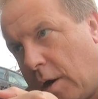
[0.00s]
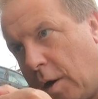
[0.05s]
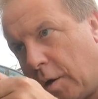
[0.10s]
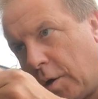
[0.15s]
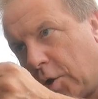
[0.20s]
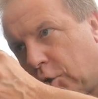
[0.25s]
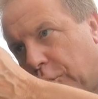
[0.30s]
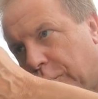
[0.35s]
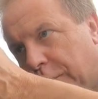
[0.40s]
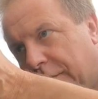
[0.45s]

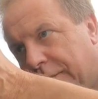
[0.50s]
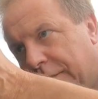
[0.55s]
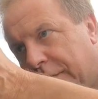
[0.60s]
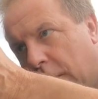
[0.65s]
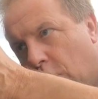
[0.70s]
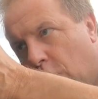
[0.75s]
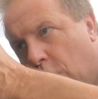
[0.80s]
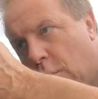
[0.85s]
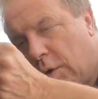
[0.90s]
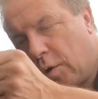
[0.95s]
eure Stützen
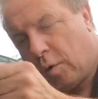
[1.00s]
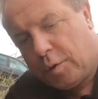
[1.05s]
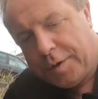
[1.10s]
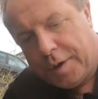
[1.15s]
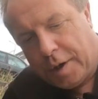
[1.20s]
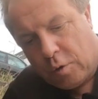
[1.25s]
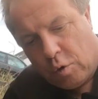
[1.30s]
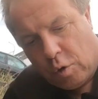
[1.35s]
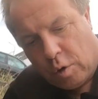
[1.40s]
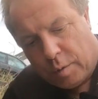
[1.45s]
wieder hoch und
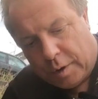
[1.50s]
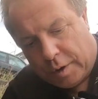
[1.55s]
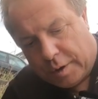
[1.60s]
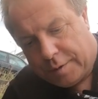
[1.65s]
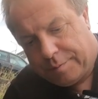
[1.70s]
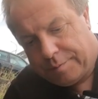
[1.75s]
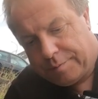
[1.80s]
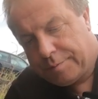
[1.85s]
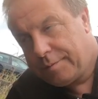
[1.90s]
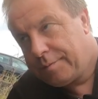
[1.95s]
runter kurbeln.